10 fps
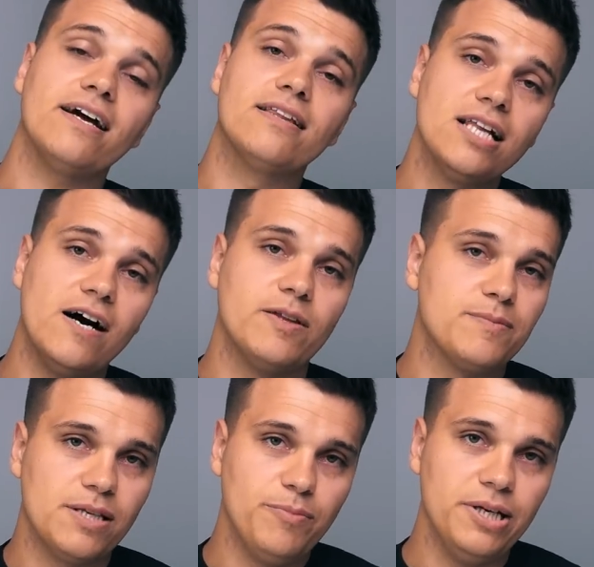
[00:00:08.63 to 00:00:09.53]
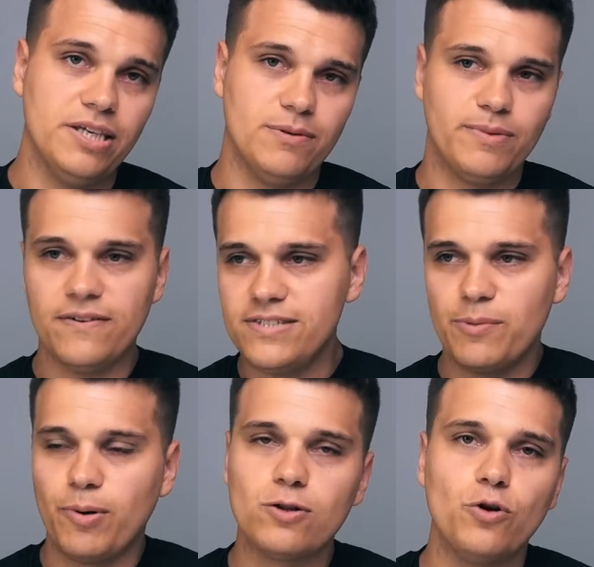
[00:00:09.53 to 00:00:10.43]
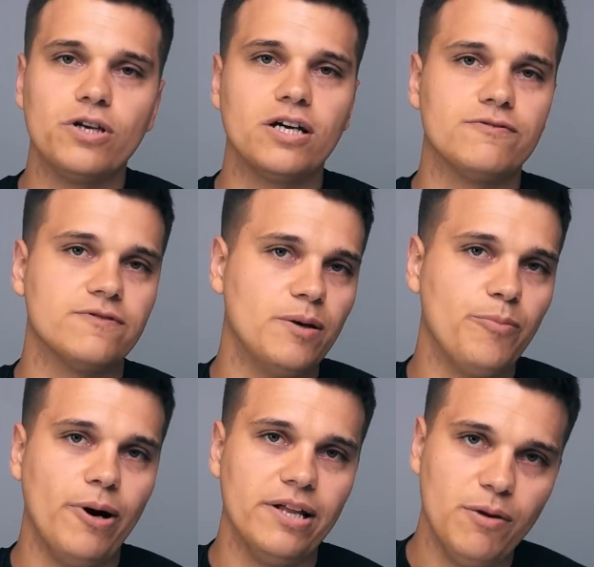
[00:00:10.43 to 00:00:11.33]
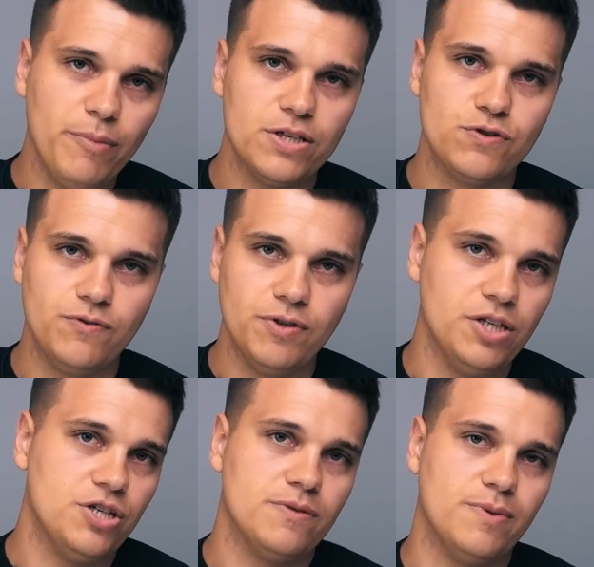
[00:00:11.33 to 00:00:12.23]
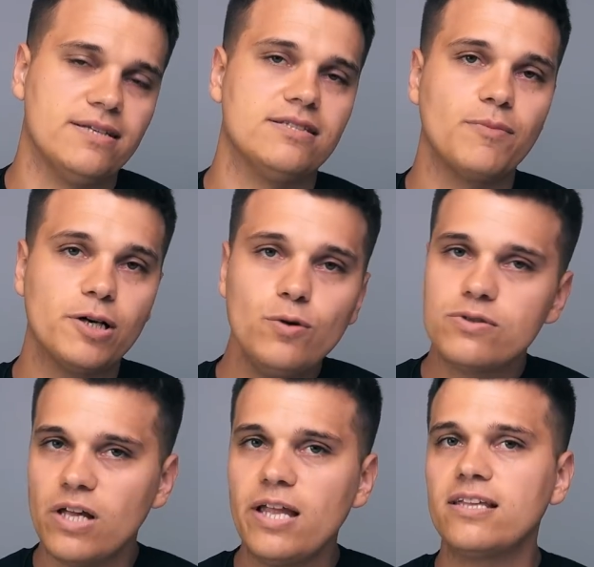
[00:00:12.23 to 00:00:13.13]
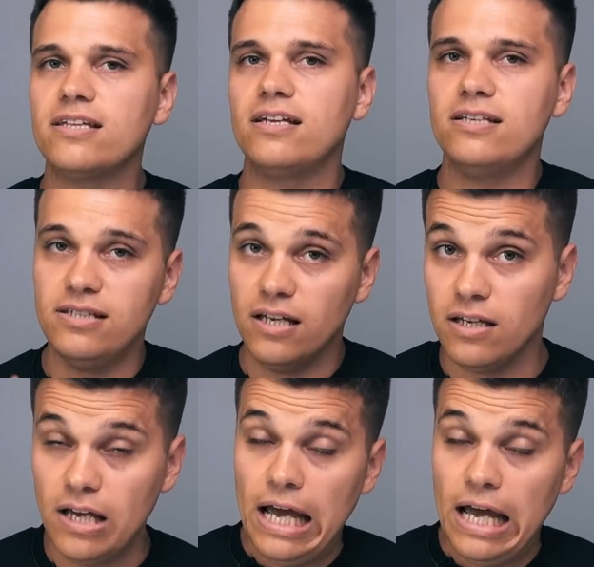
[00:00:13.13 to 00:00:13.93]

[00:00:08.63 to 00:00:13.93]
главным событием для всех поклонников компании Meizu в 2017 году станет этот день.